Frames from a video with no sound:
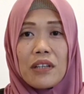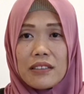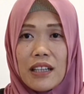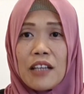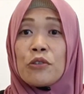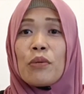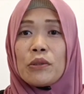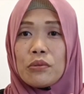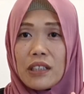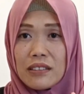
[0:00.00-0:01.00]
kalau nggak salah
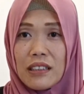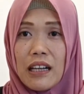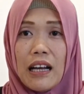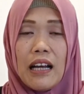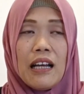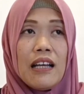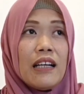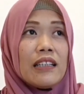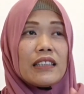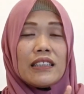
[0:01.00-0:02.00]
dua juta setengah
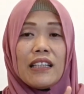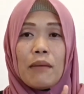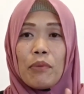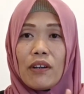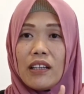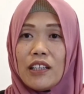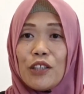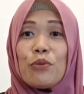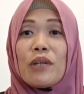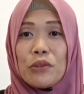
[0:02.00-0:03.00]
ke Singapura
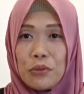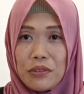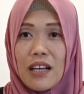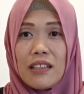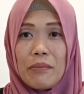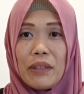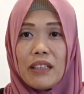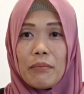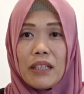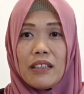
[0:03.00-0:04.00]
ini 2 juta
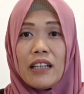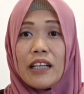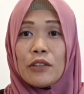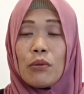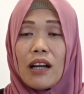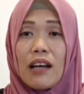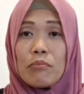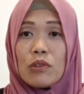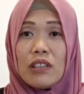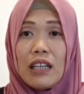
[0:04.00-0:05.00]
teman-teman ya itu
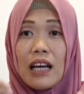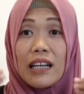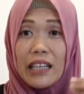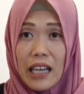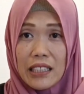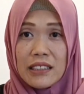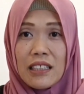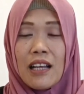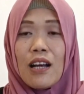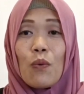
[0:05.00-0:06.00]
alhamdulillah
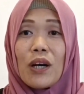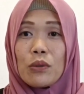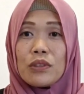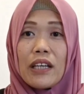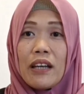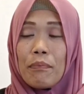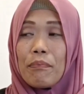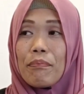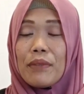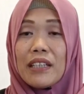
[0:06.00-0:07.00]
cash waktu saya
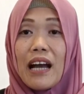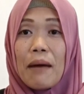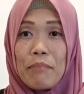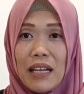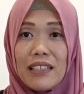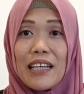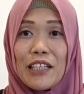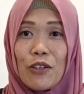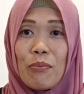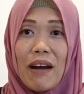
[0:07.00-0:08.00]
diambil
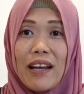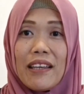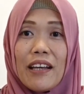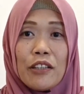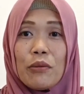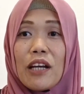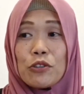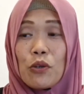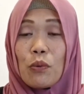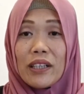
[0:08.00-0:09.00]
dari rumah ya itu
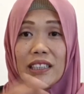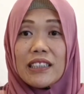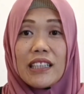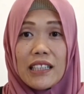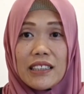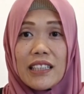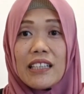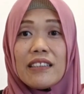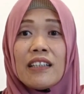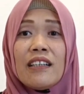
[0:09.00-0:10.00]
langsung uangnya
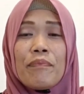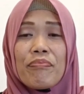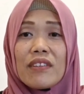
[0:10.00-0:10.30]
dikasihkan ke